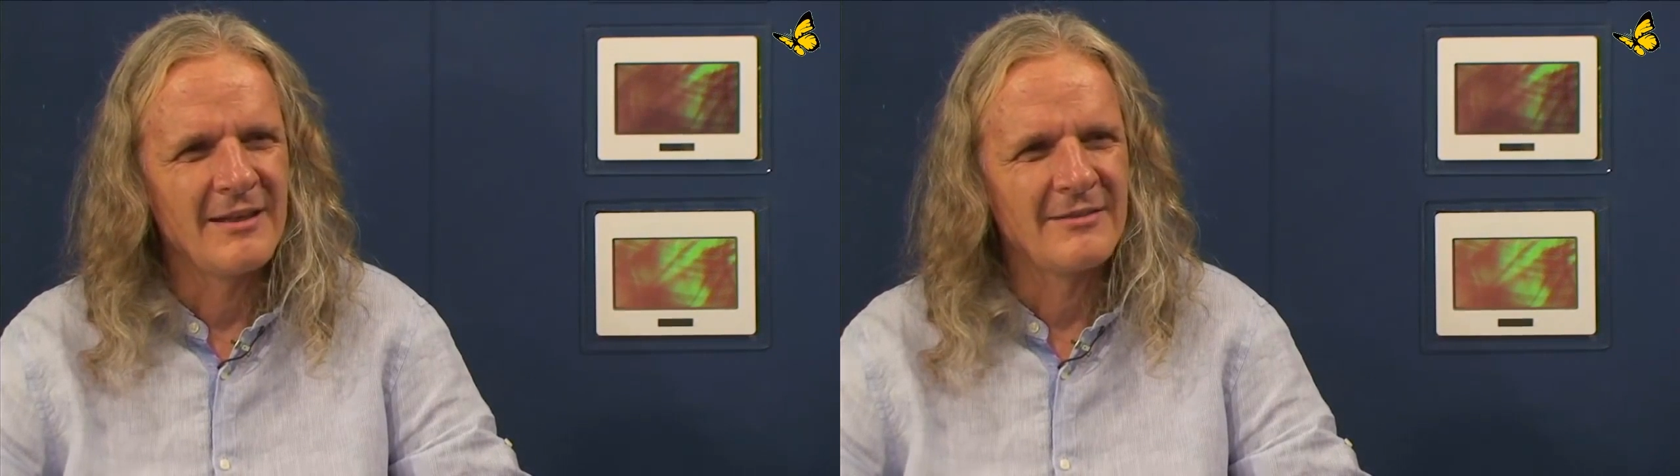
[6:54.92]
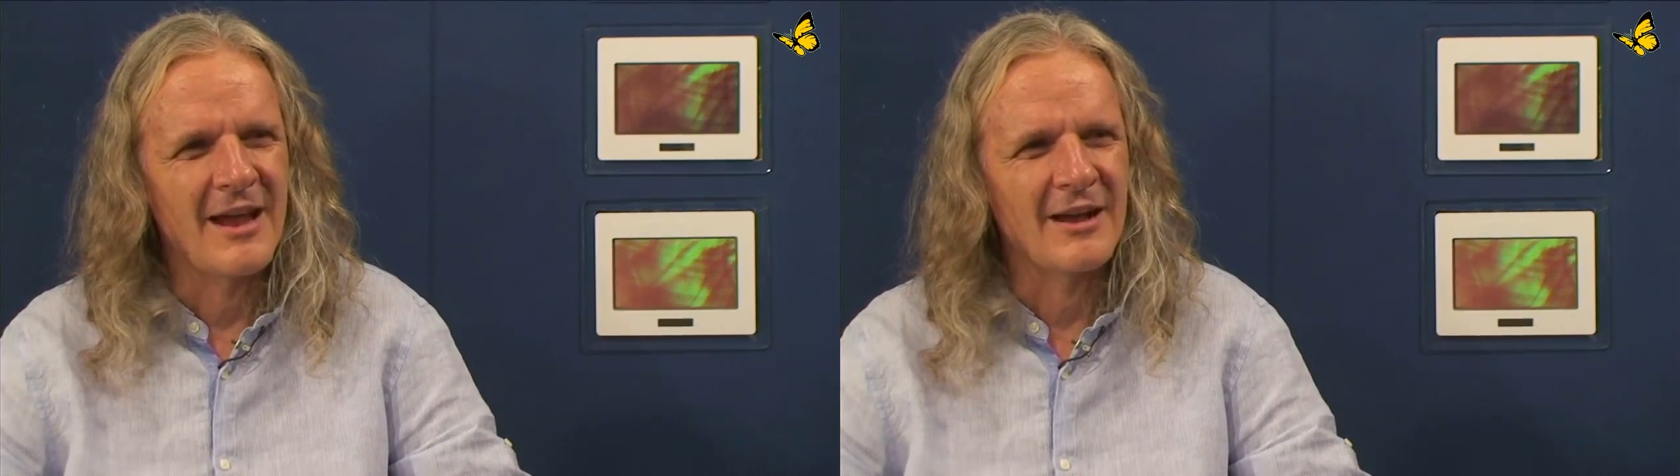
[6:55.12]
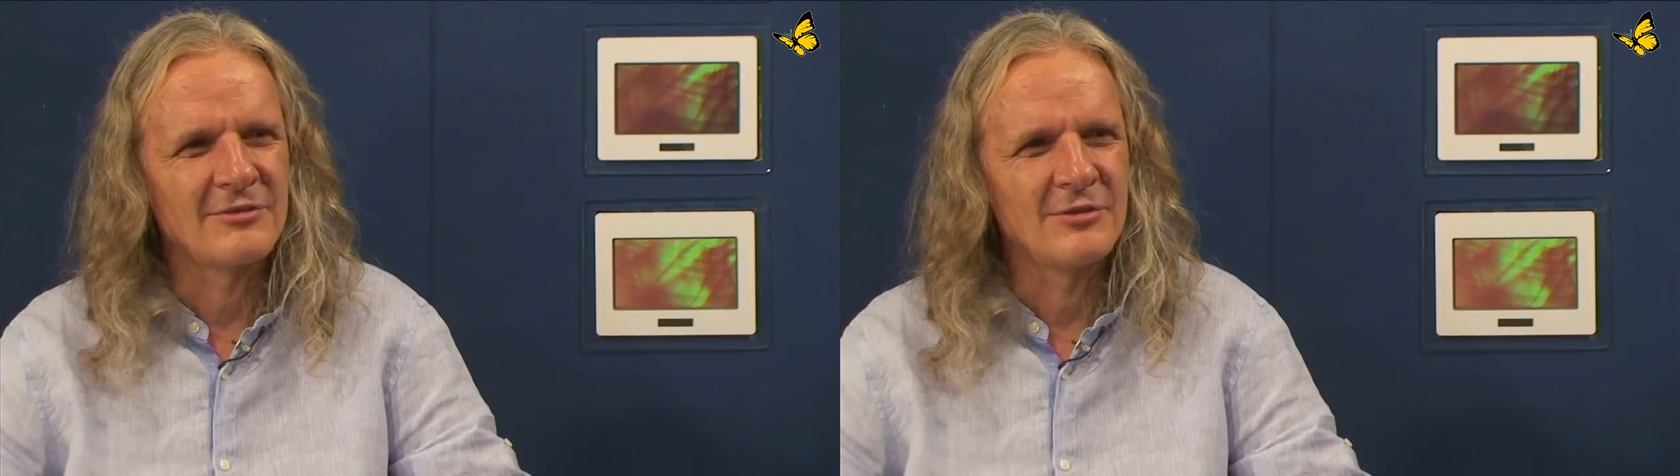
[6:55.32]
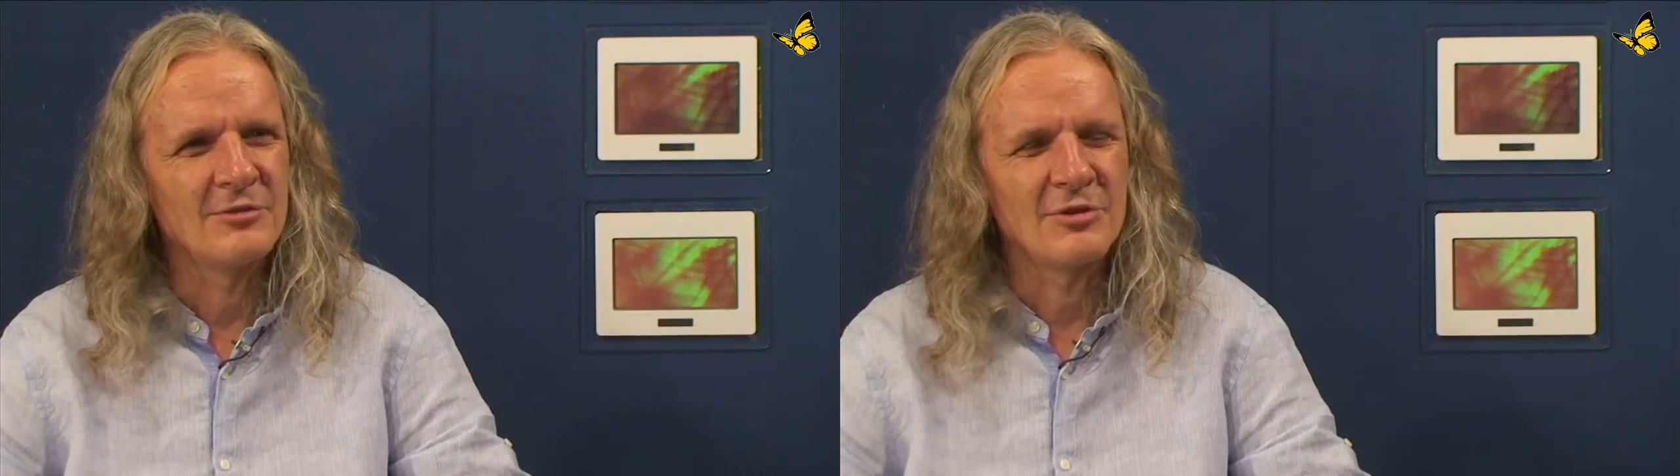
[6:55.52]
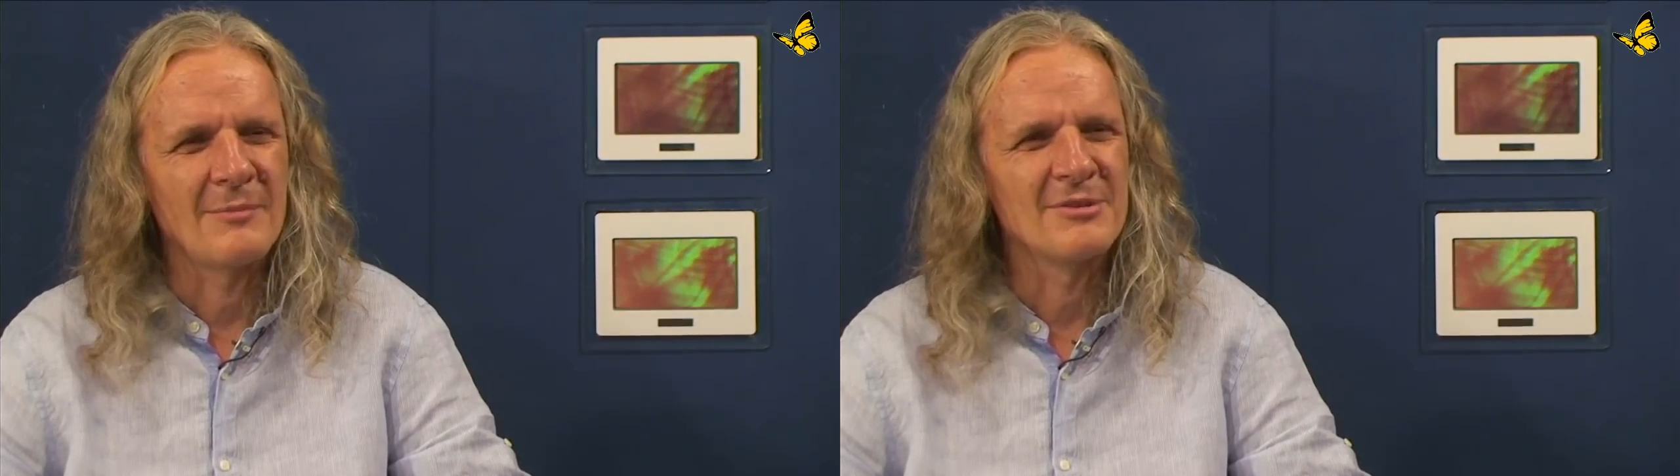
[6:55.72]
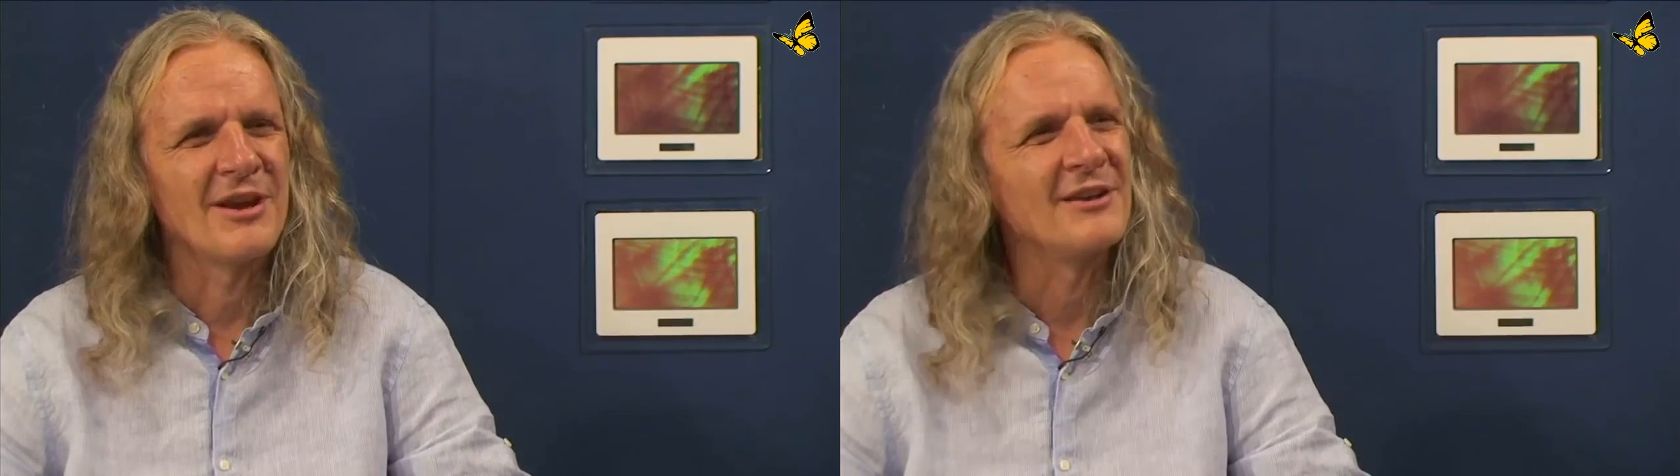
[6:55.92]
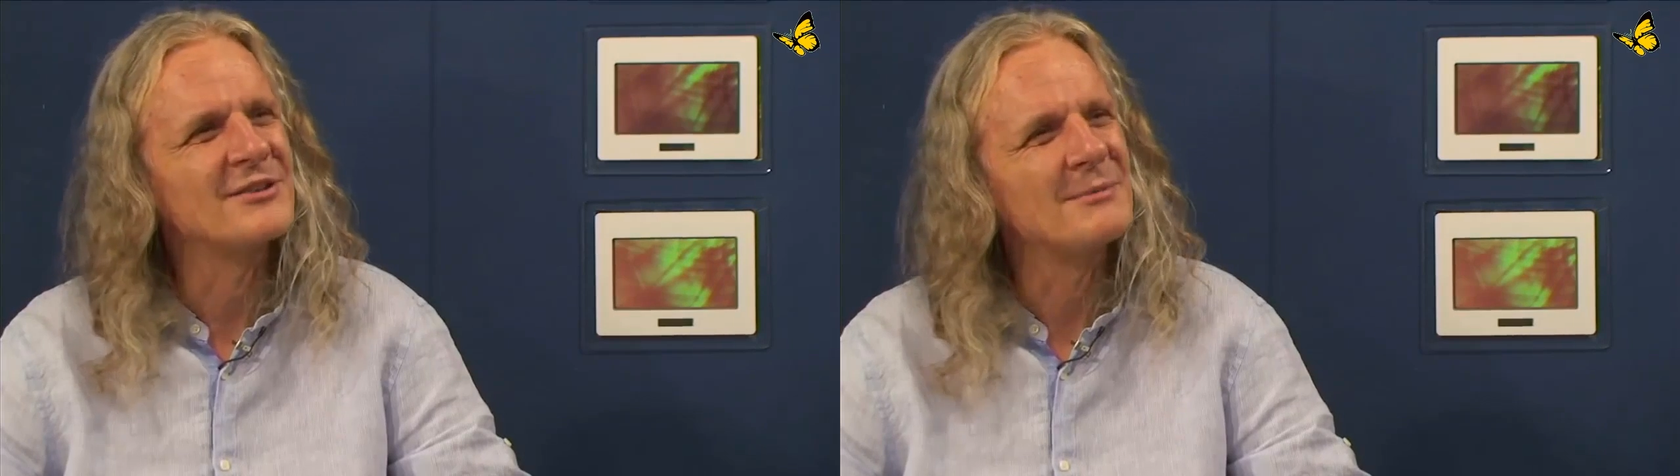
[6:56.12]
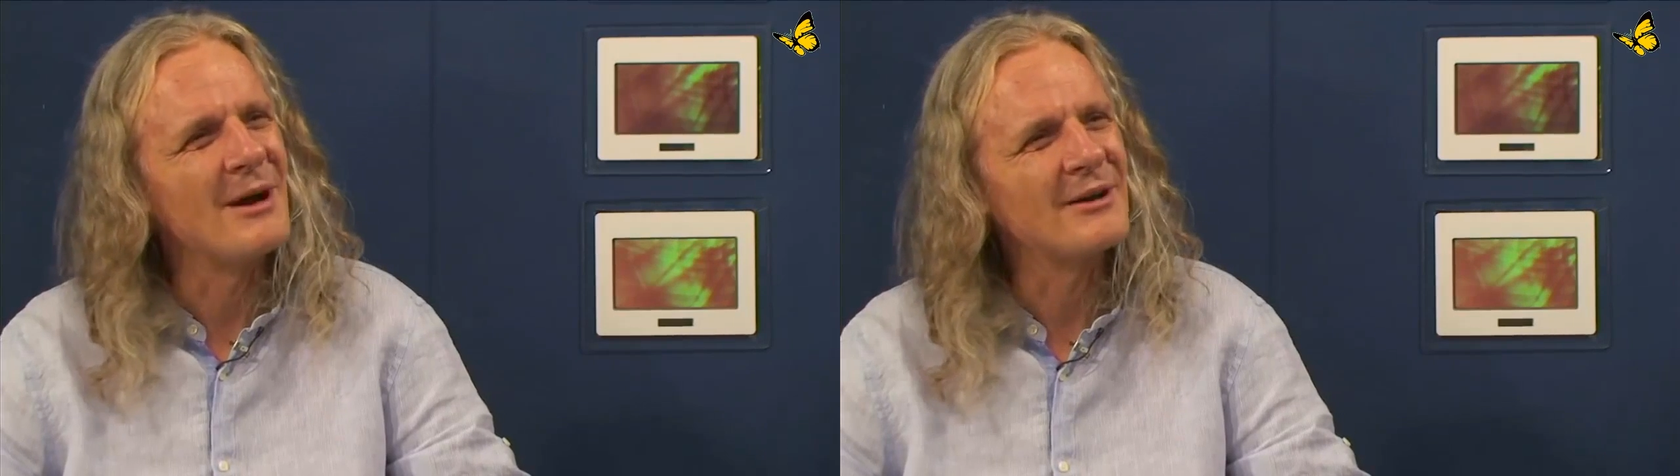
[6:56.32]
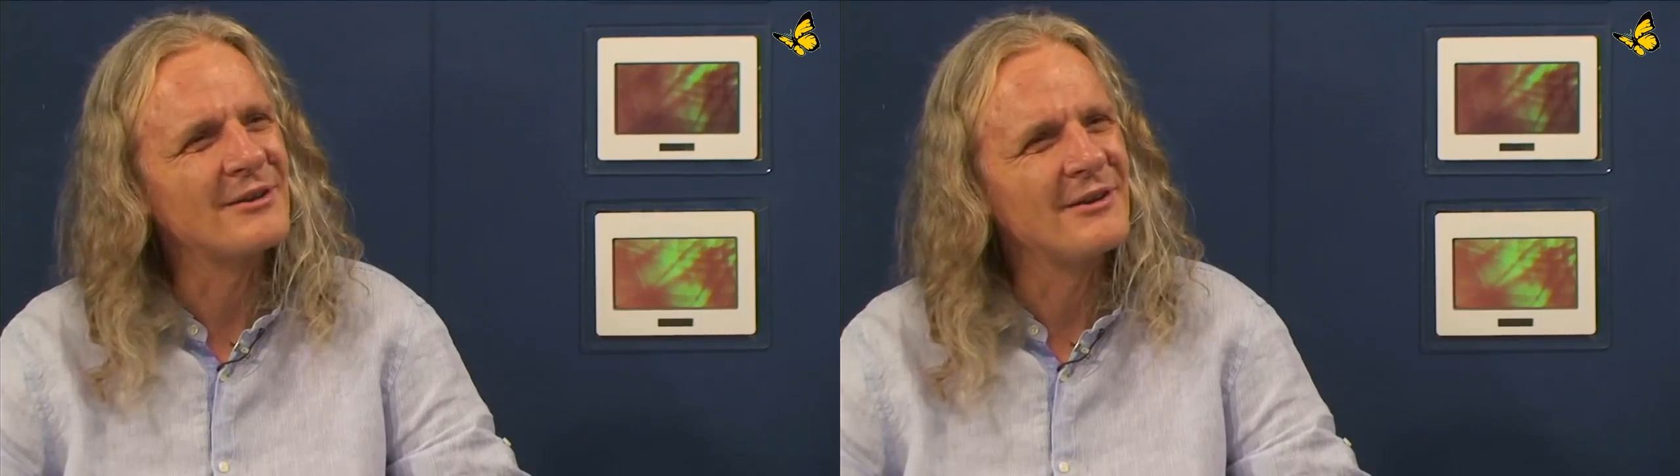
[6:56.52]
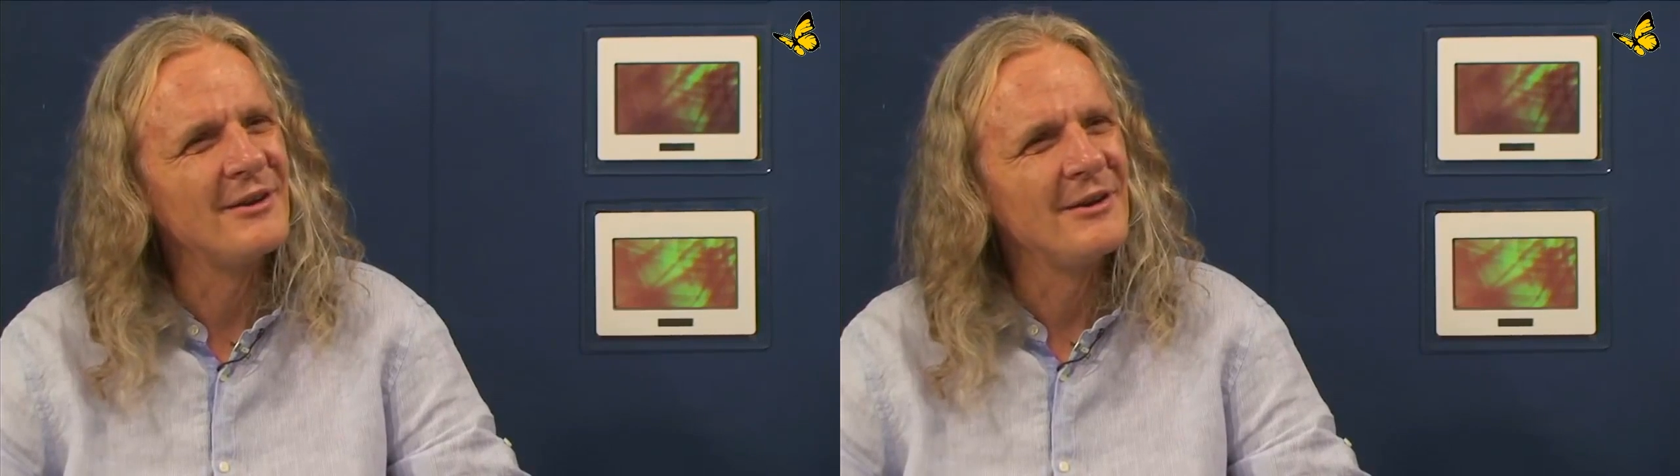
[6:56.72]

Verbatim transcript: äh, sagst, das habe ich gar nicht gemacht.